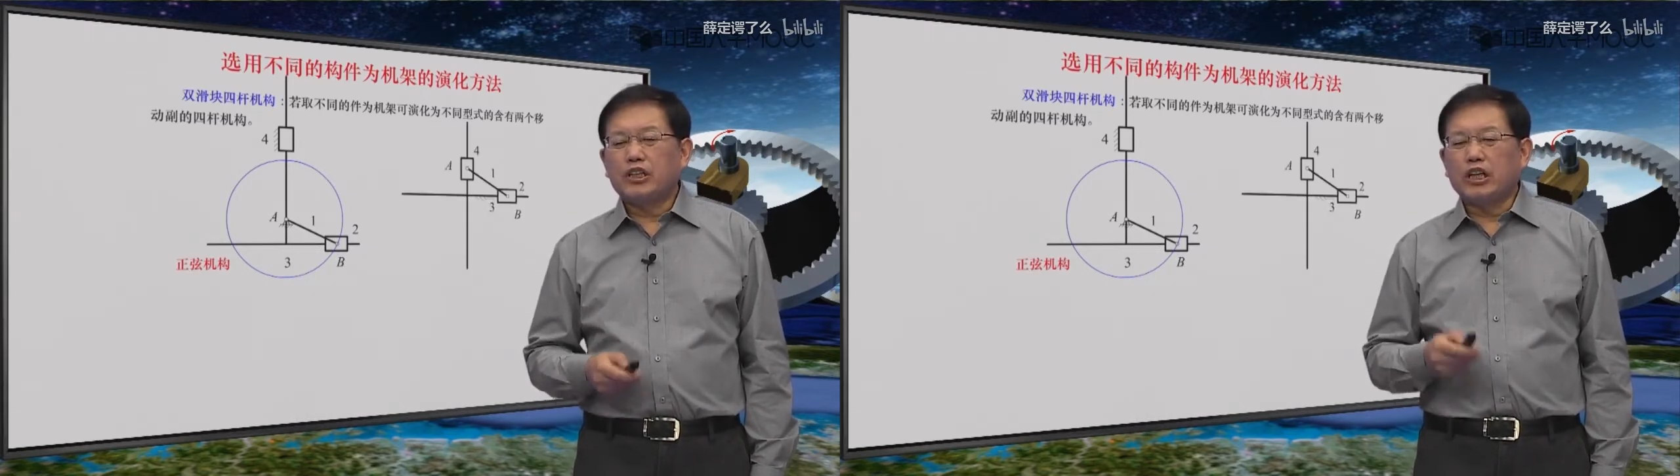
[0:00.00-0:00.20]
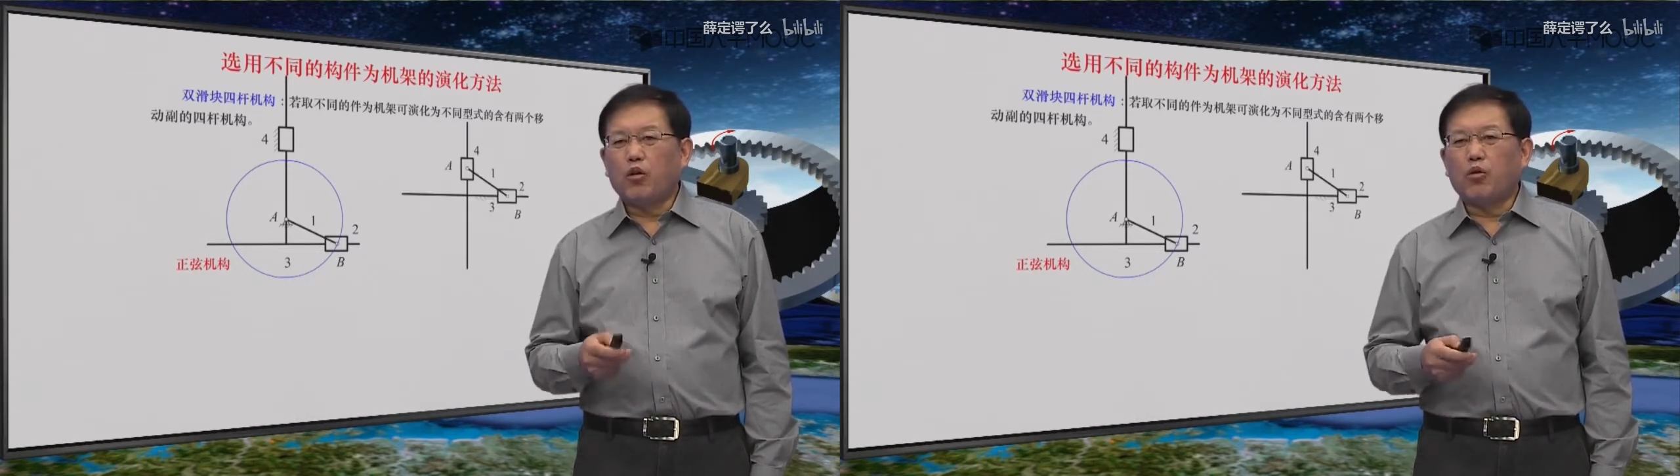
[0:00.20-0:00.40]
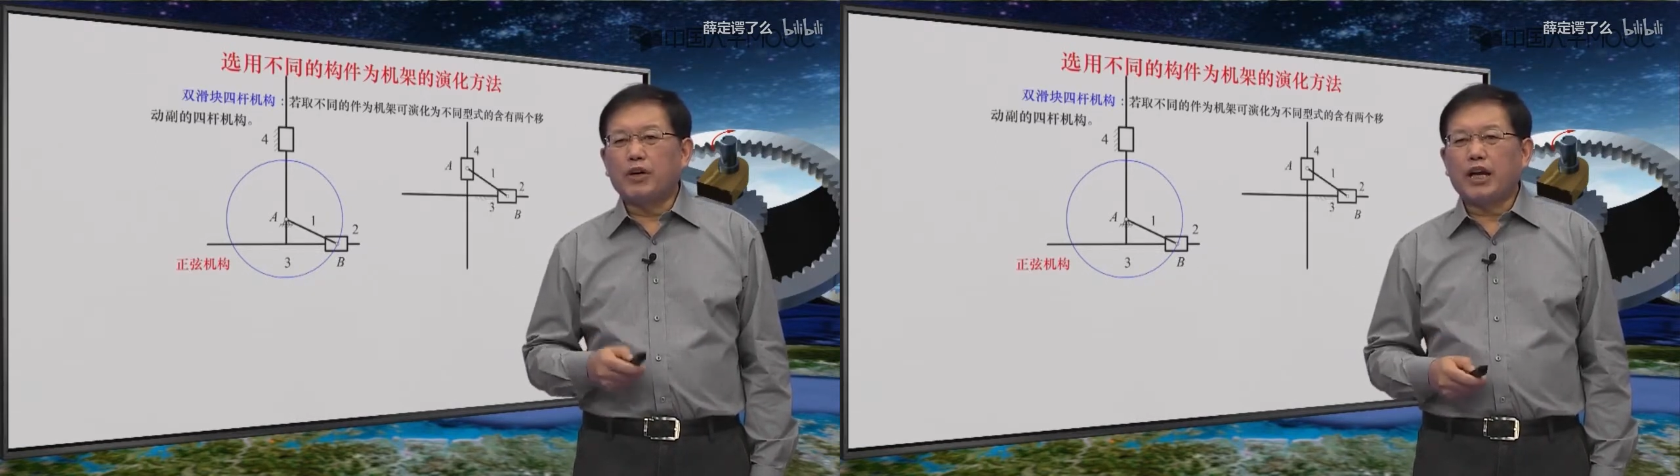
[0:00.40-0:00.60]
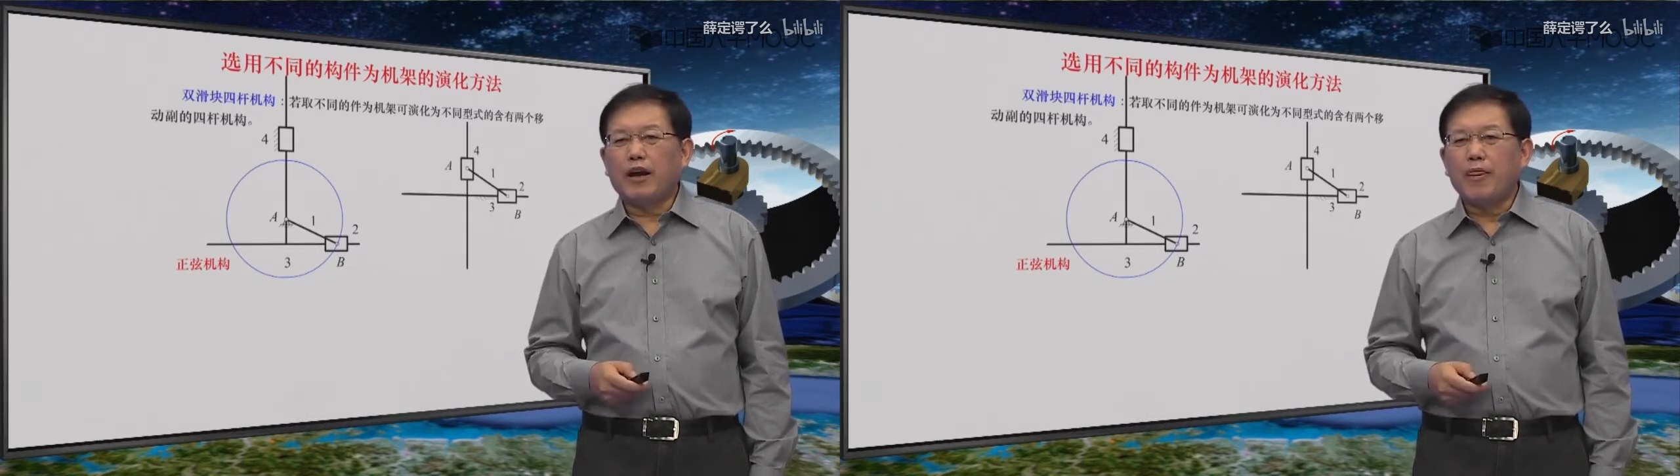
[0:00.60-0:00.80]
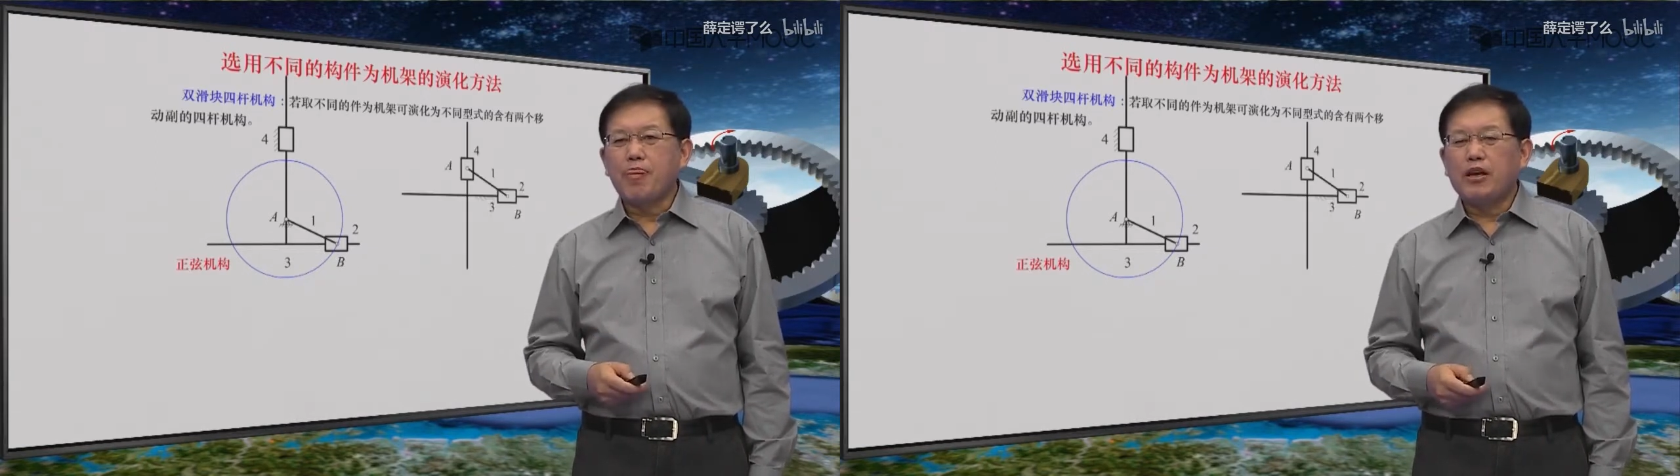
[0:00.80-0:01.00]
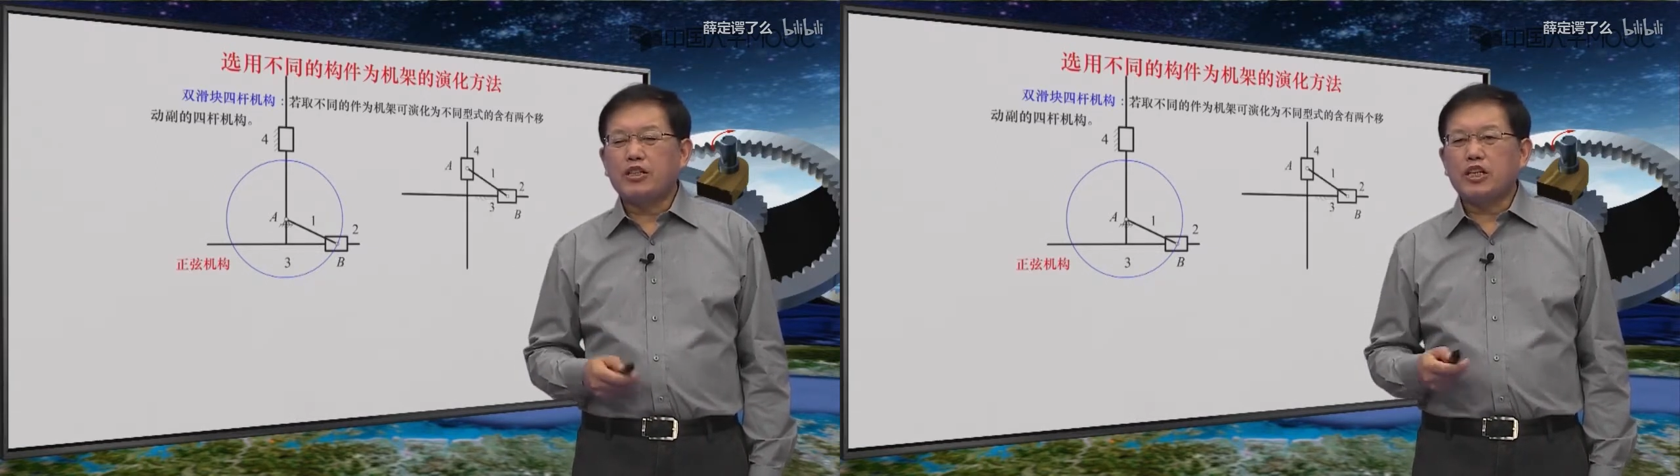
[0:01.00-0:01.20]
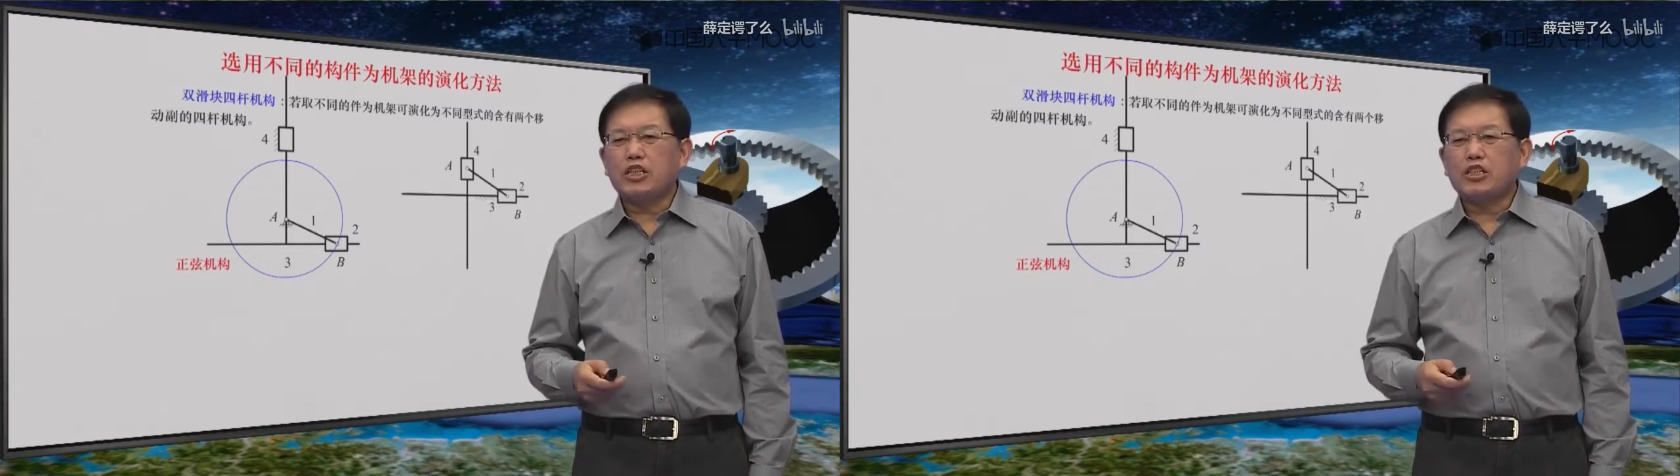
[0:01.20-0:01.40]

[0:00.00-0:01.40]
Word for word: 那我们看这